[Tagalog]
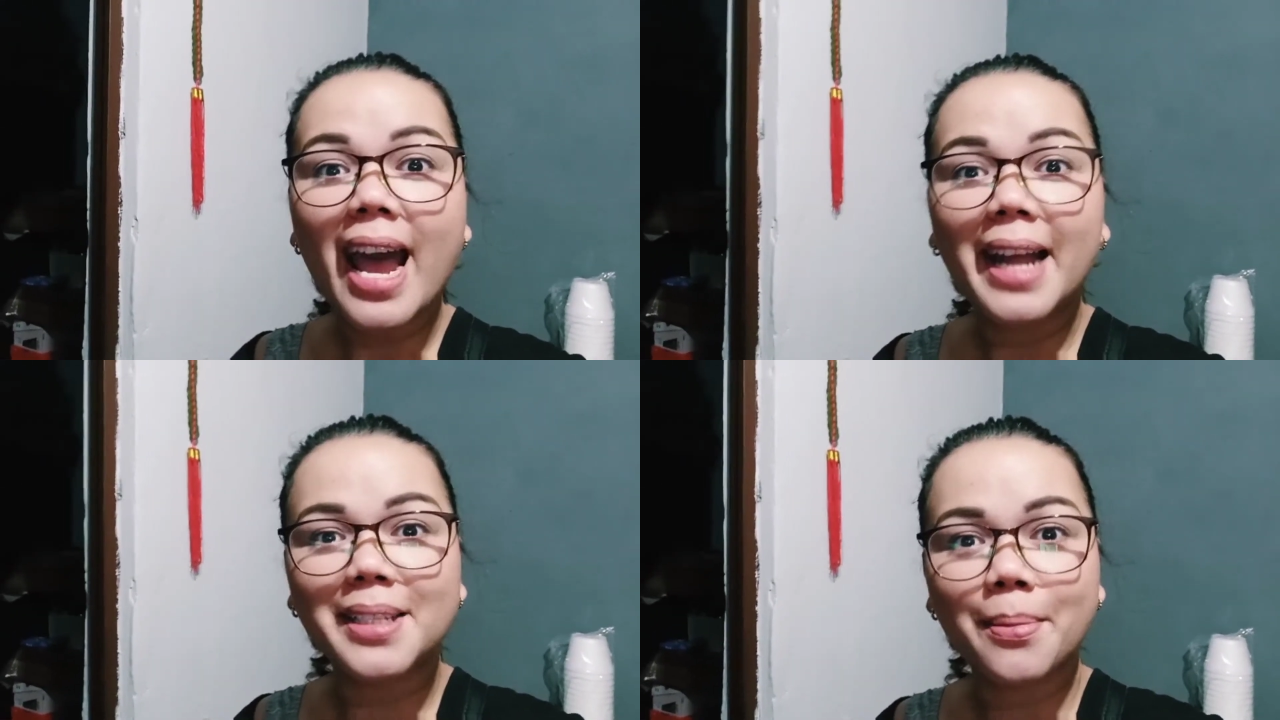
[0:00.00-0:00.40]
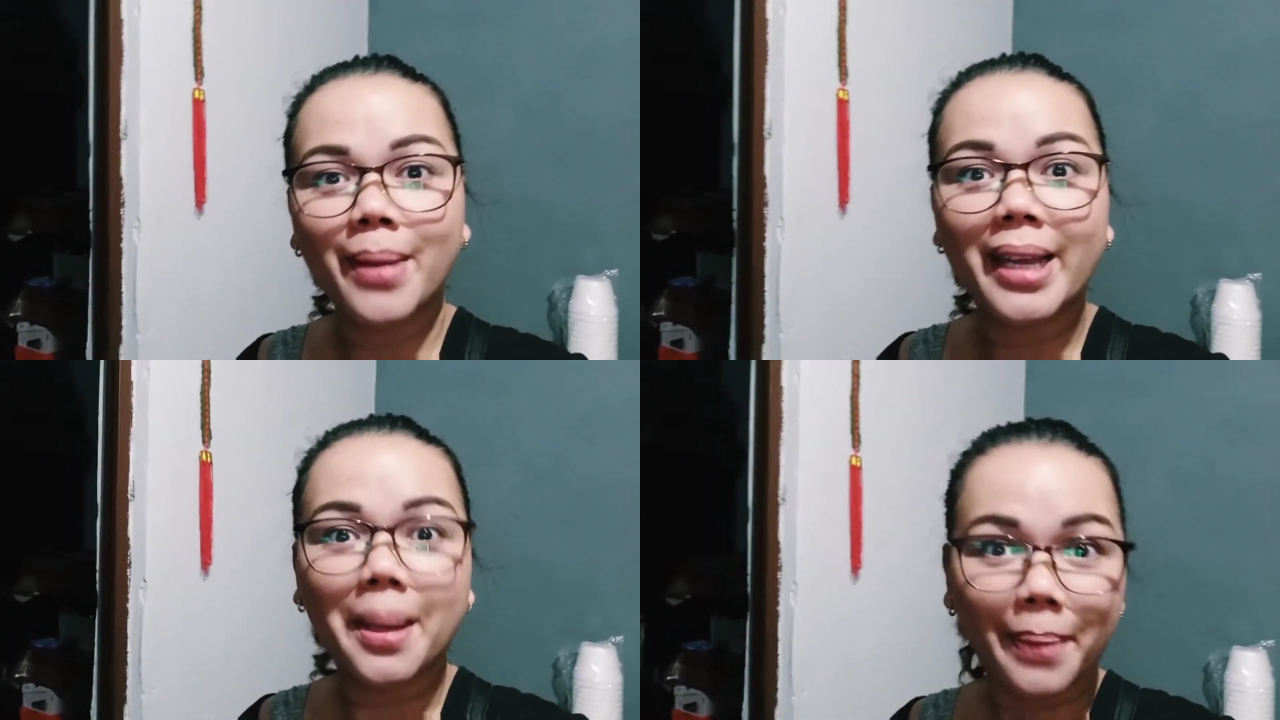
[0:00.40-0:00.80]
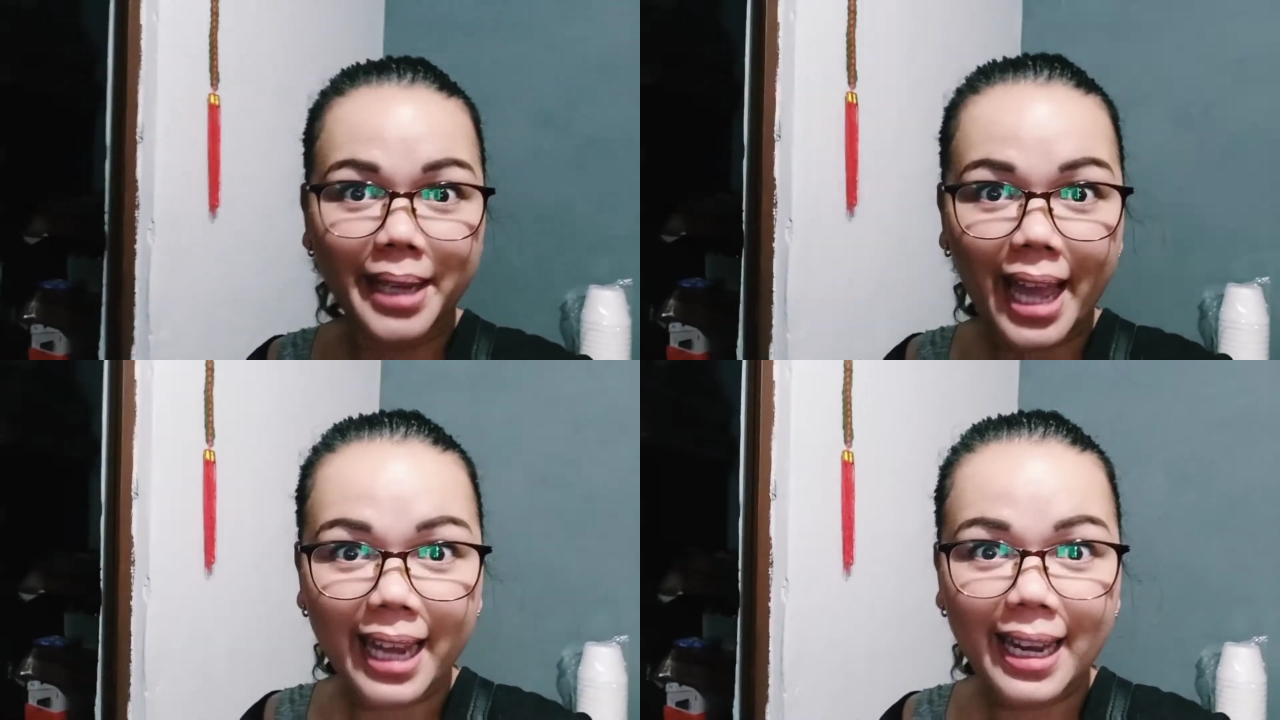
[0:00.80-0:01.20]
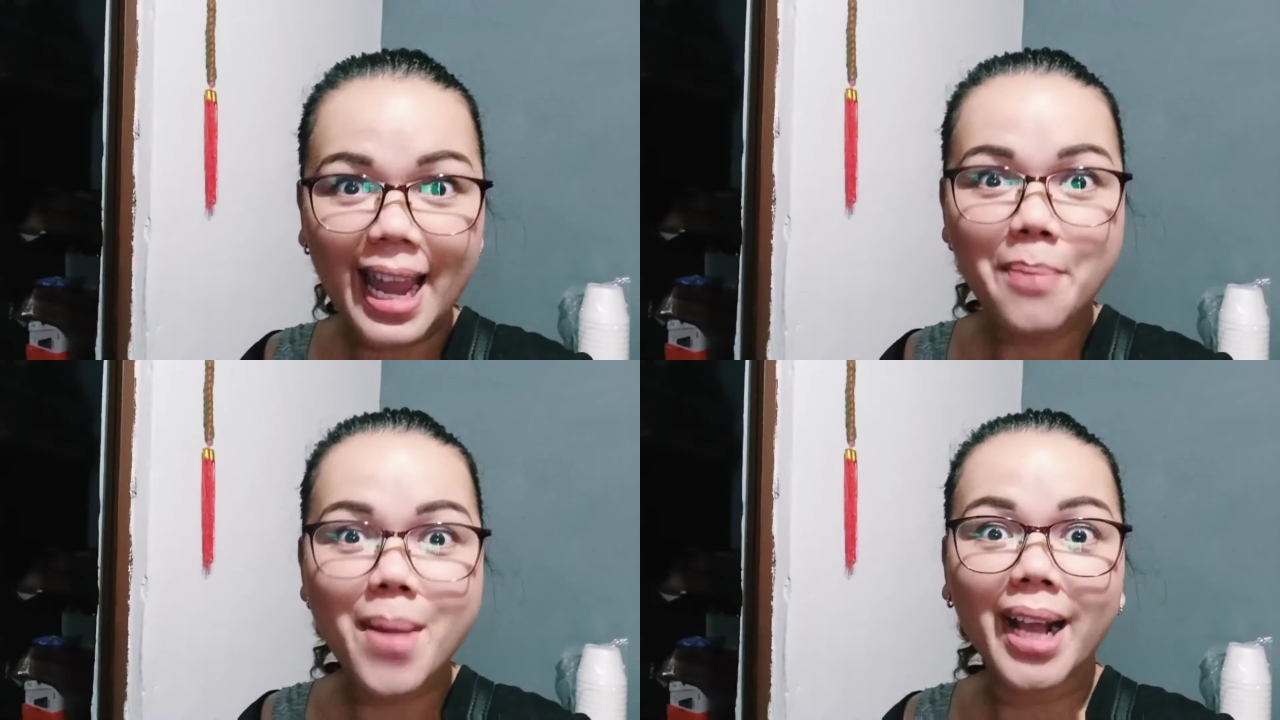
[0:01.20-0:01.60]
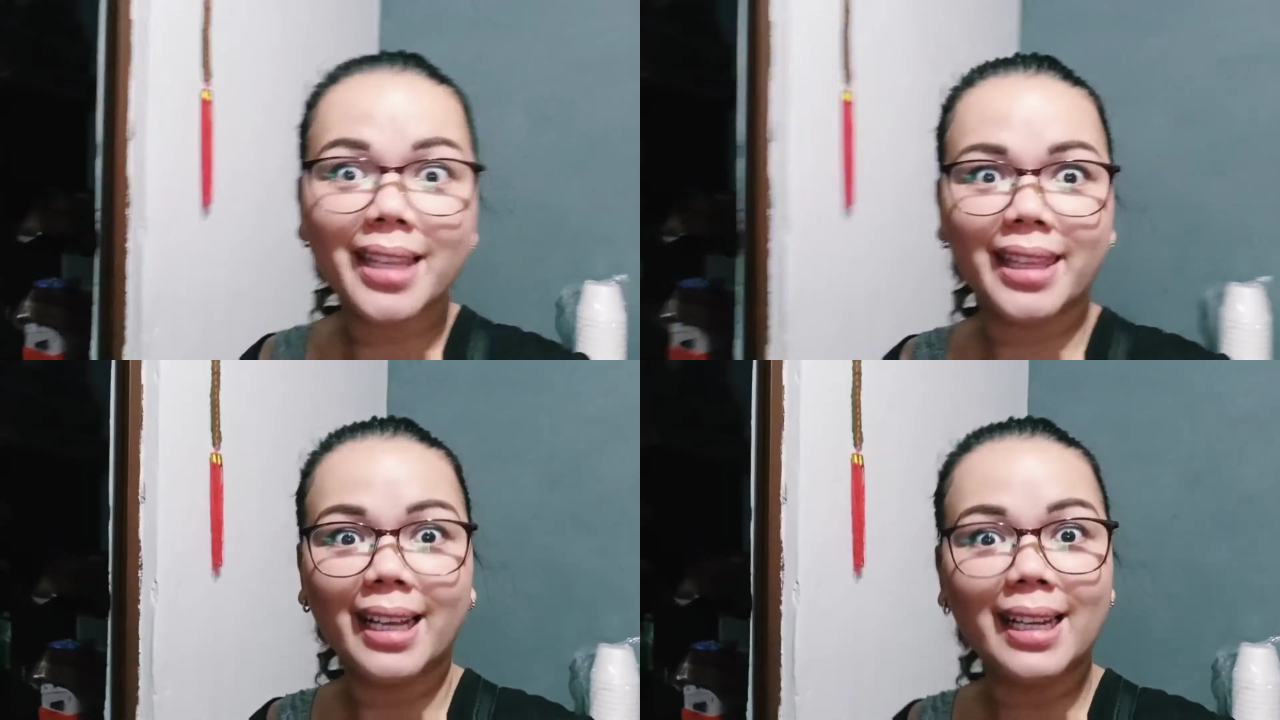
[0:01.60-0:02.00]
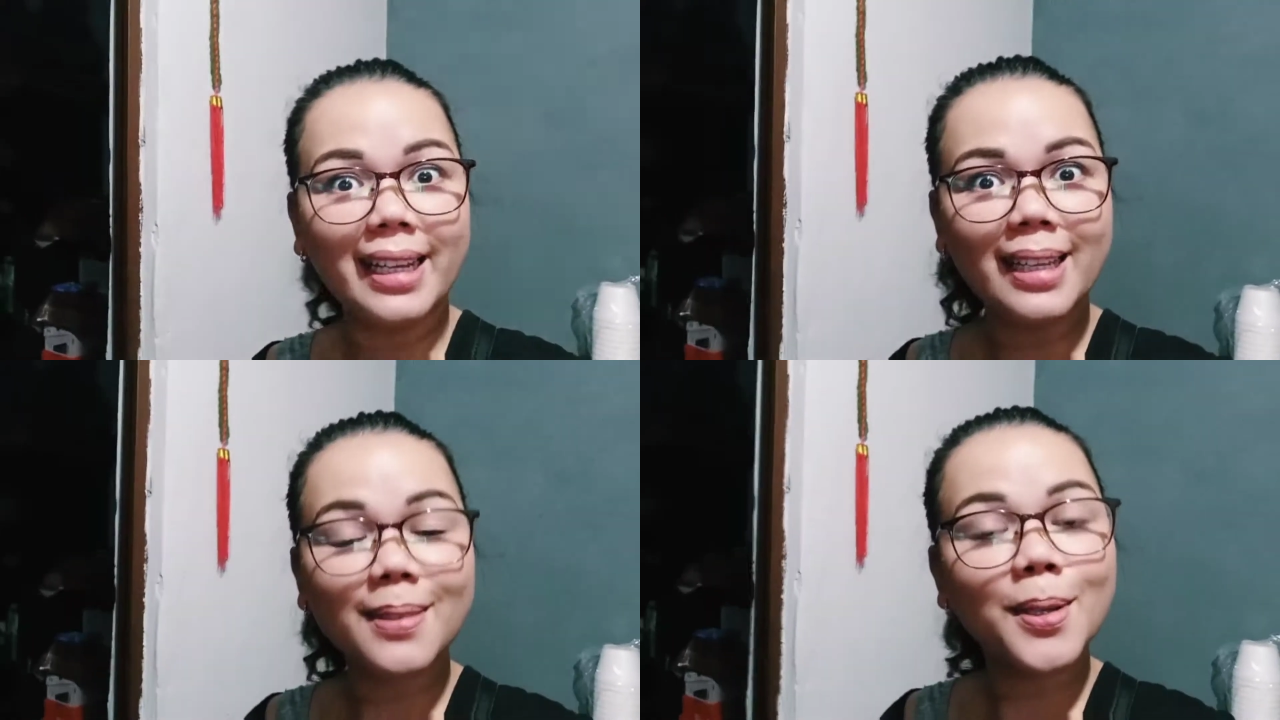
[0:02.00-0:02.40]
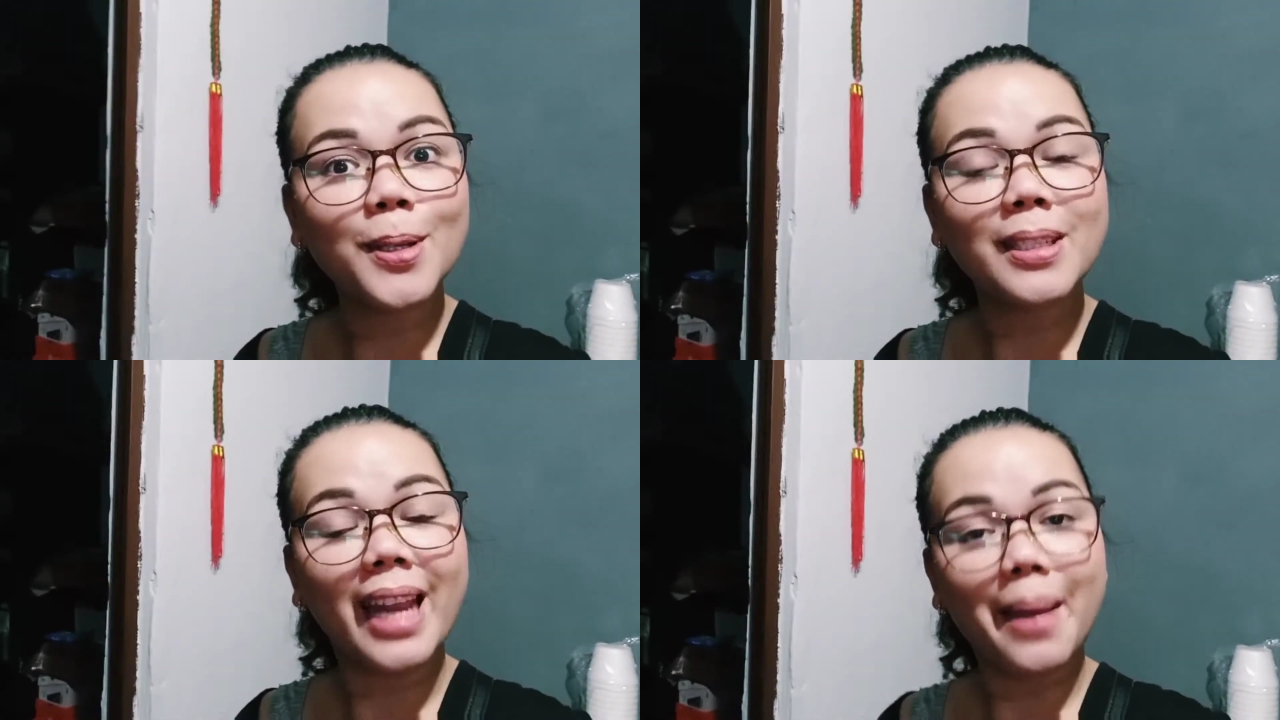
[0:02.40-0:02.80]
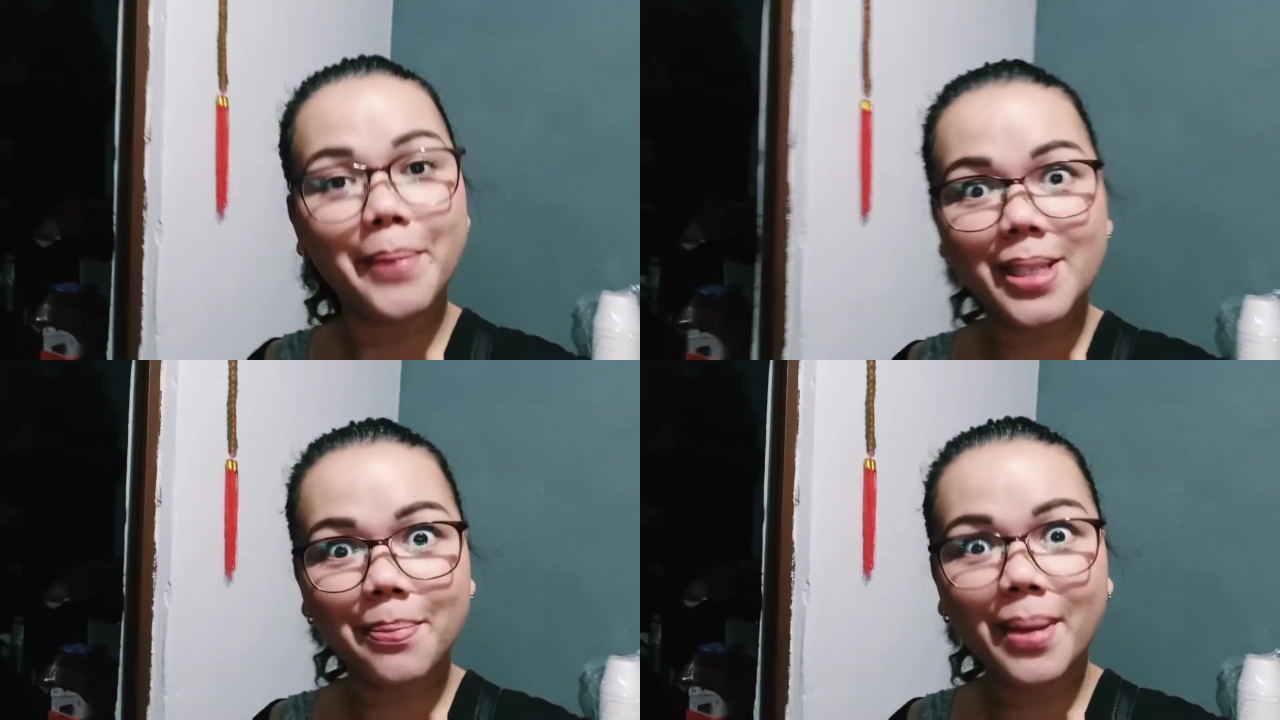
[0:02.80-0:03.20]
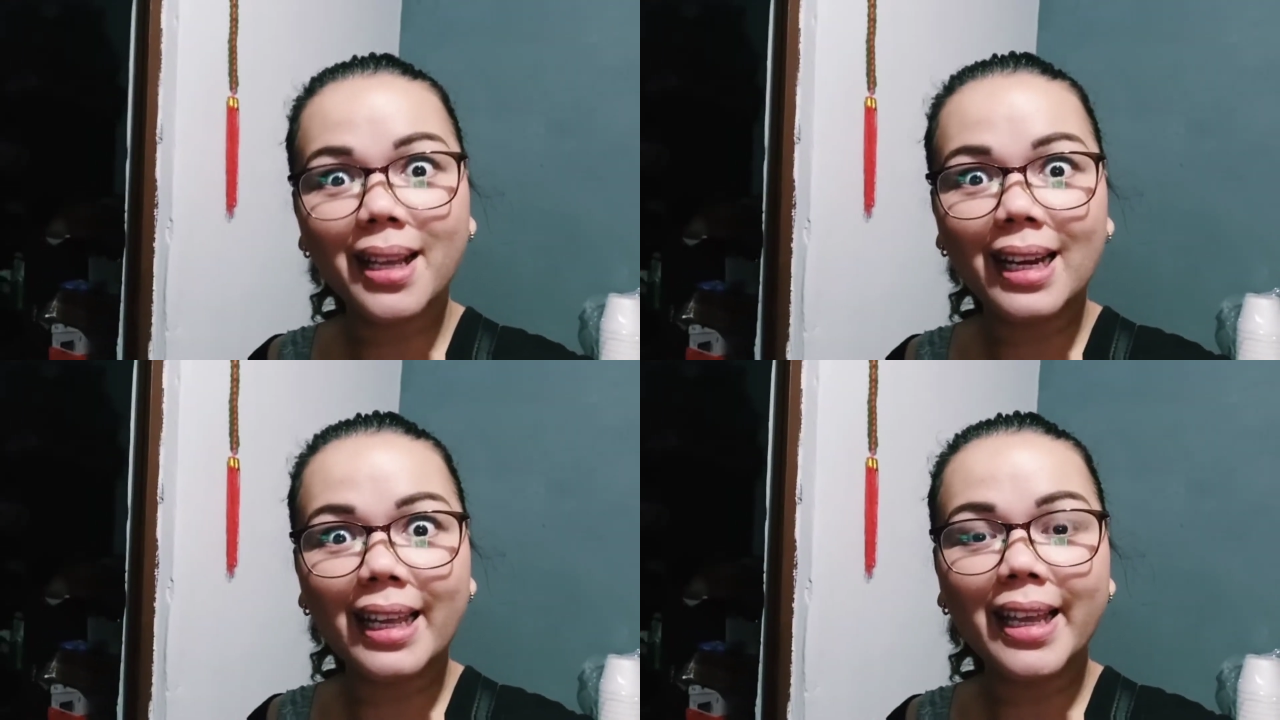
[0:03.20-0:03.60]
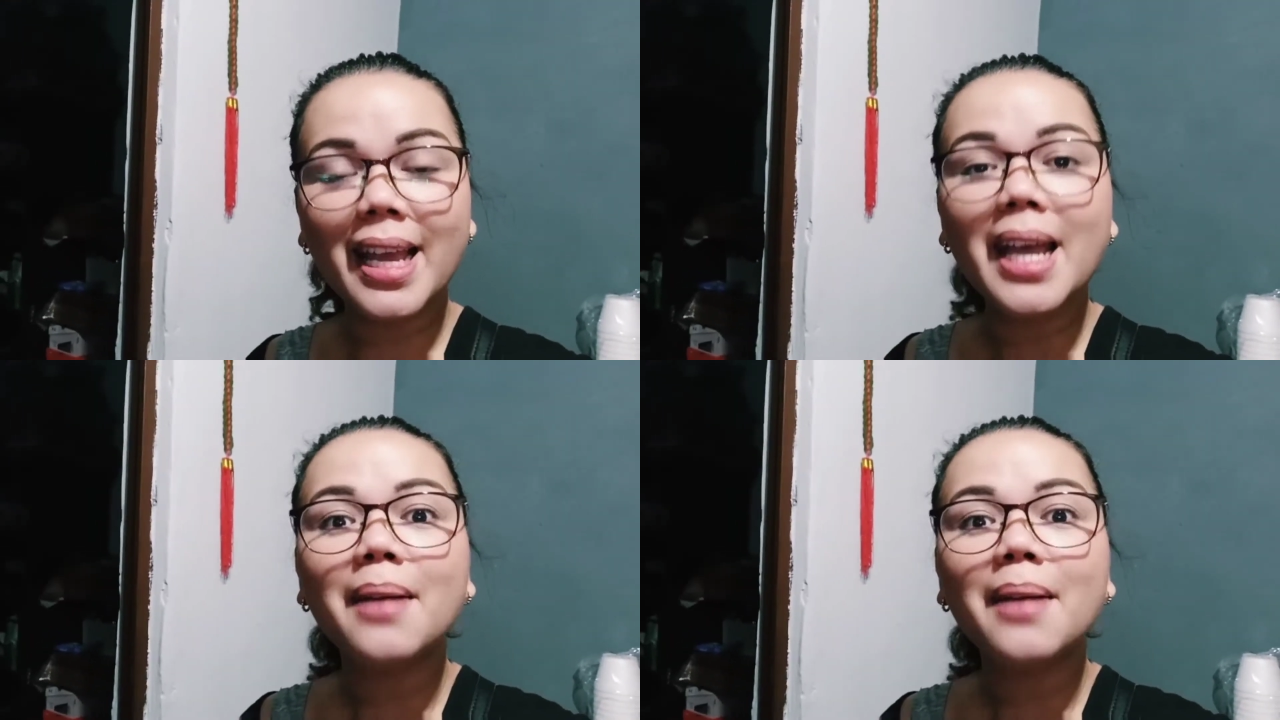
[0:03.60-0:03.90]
at sa mga napadaan lamang at na-click ito. Salamat sa pag-click.